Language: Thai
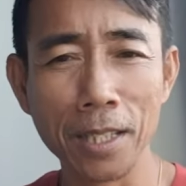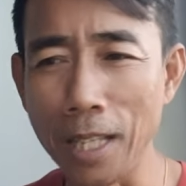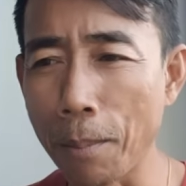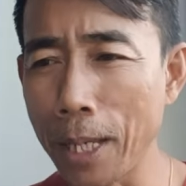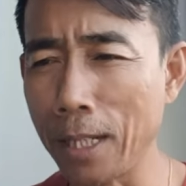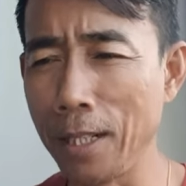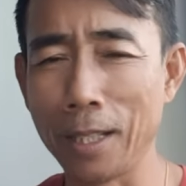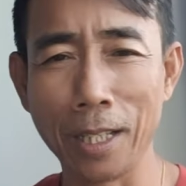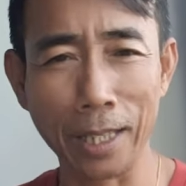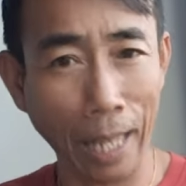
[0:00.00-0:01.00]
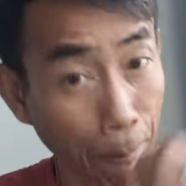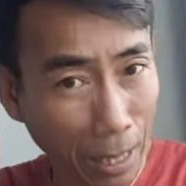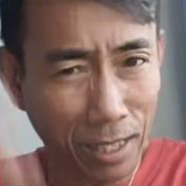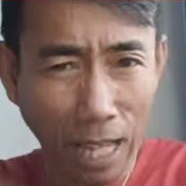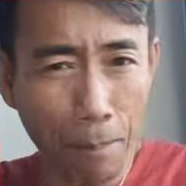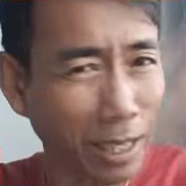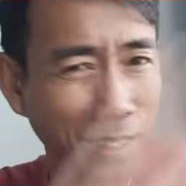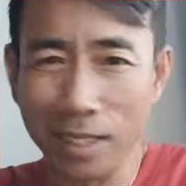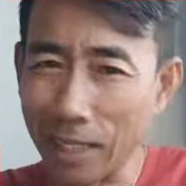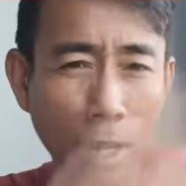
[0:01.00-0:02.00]
ยังไม่เกิด แต่ผัสสะมัน
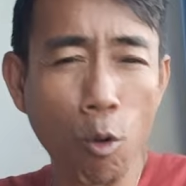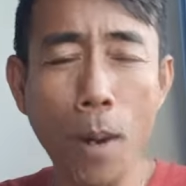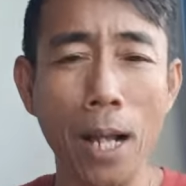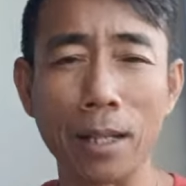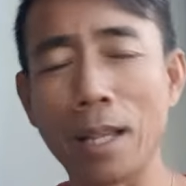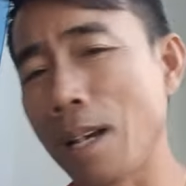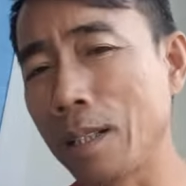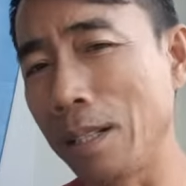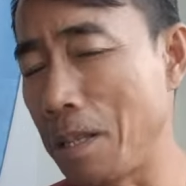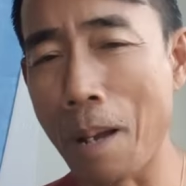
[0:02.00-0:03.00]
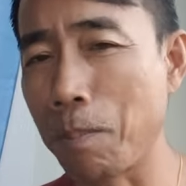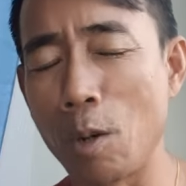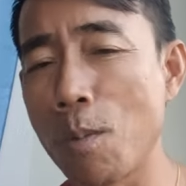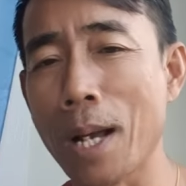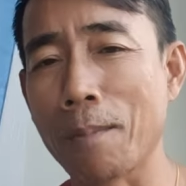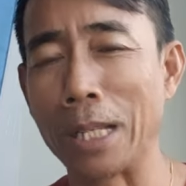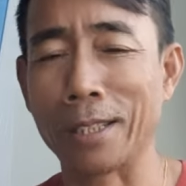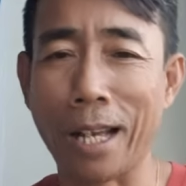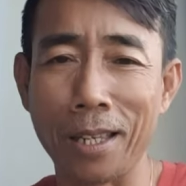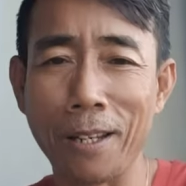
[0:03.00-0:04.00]
เกิดเร็วมากเลยนะเกิดดับเร็วมากผัสสะ